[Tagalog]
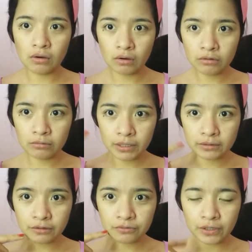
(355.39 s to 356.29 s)
O, oh,
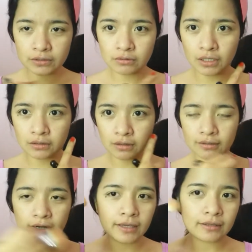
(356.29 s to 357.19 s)
numi ano itong face ko dito
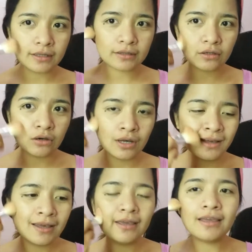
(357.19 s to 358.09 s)
unlike dito,
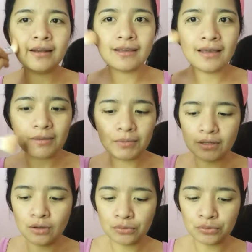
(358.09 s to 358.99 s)
yan
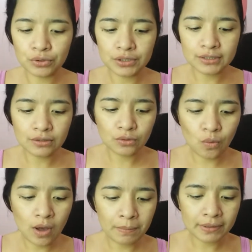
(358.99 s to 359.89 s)
gamit ng contour. So,
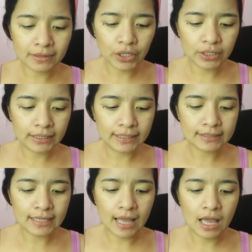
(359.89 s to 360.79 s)
kuha pa tayo ng
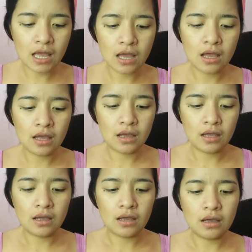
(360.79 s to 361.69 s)
isa.
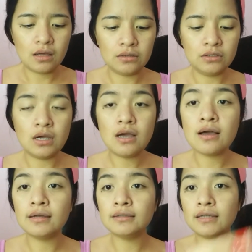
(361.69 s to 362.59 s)

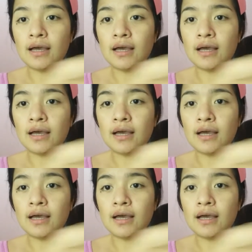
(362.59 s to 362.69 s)
Yan.